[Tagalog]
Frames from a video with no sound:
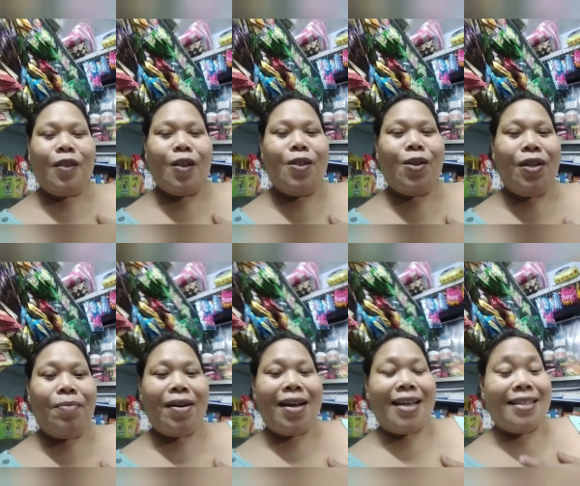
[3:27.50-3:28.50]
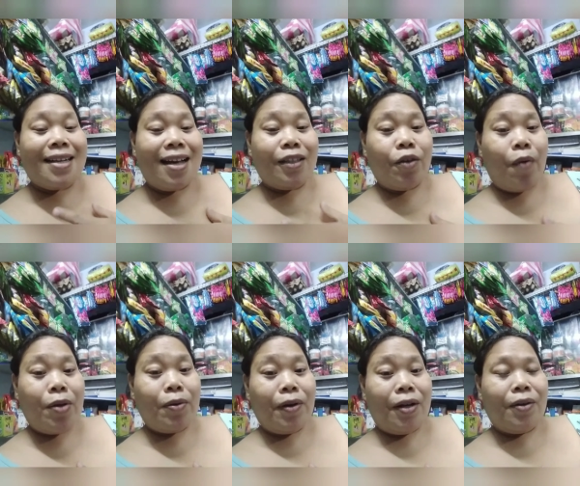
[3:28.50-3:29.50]
So, di ba guys, nakakatuwa
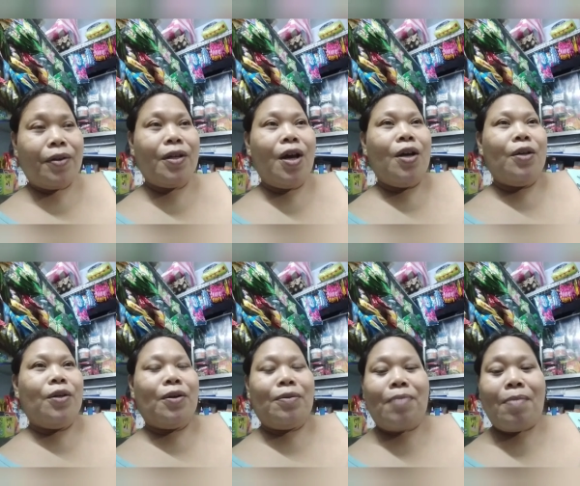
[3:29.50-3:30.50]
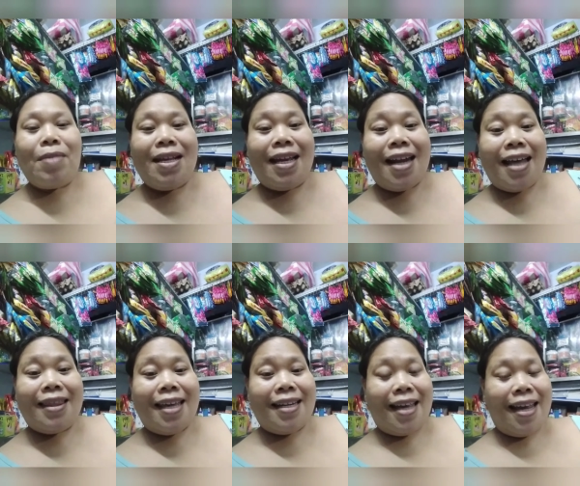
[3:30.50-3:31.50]
yung ganun. Yung pamilya
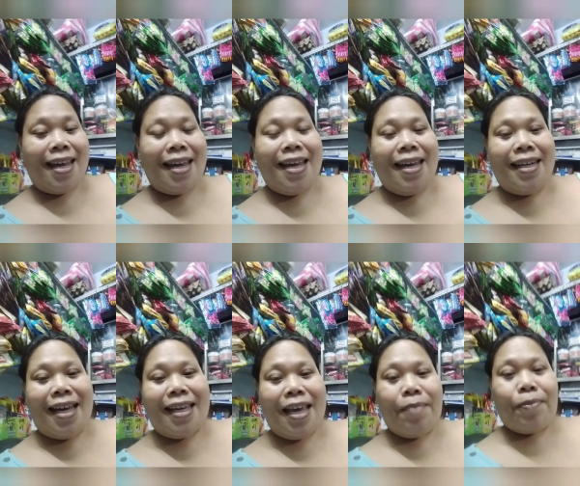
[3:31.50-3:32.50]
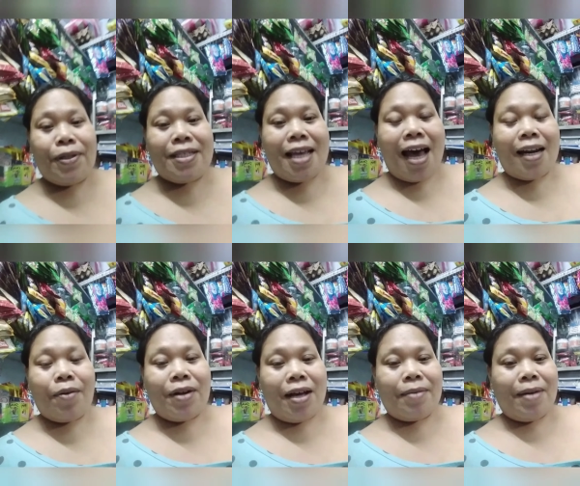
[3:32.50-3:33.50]
natin eh, nag effort sa araw
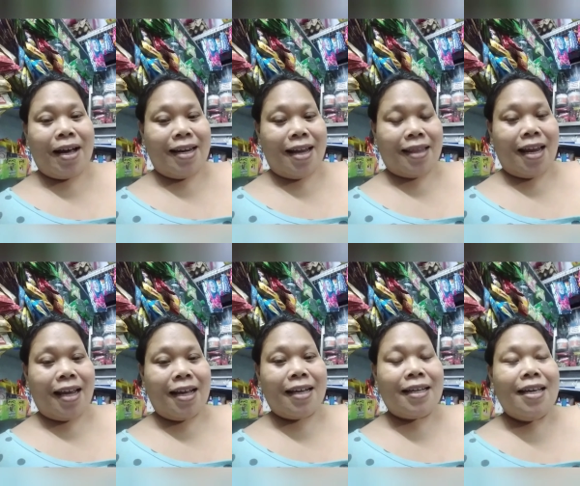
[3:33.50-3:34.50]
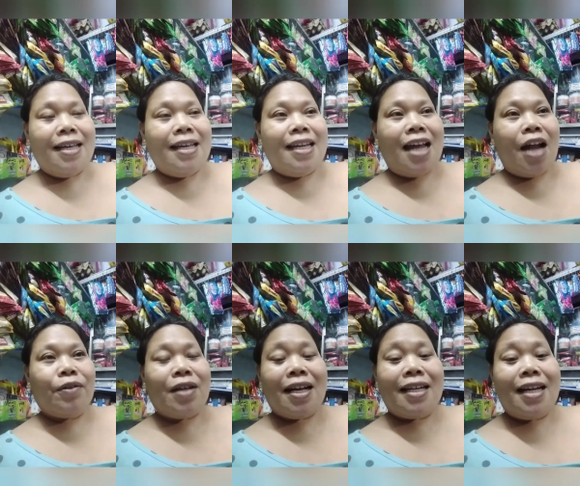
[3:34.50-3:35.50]
ng mga ina. Talagang, inaano
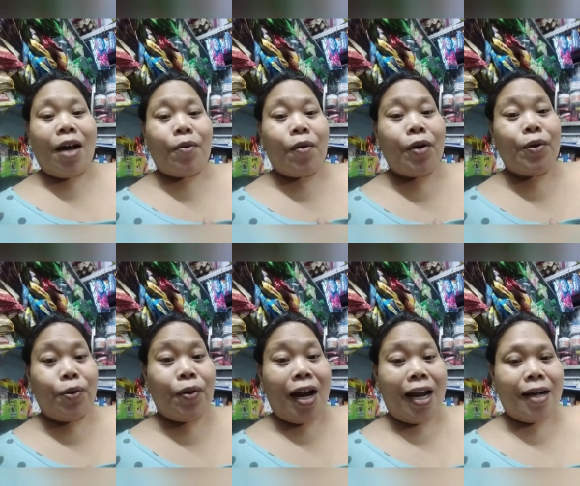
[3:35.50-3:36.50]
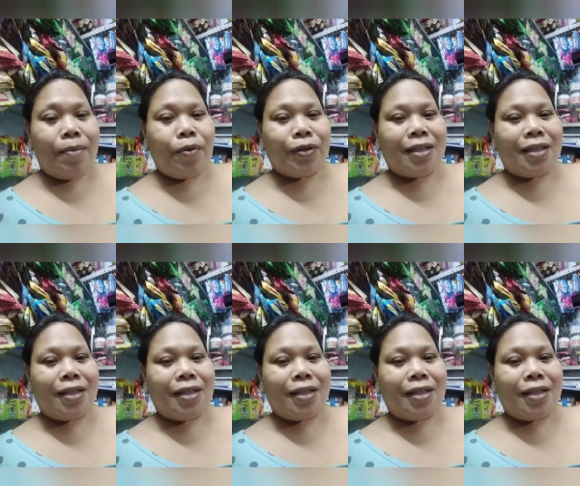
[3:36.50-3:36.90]
talaga nila kung ano yung halaga mo.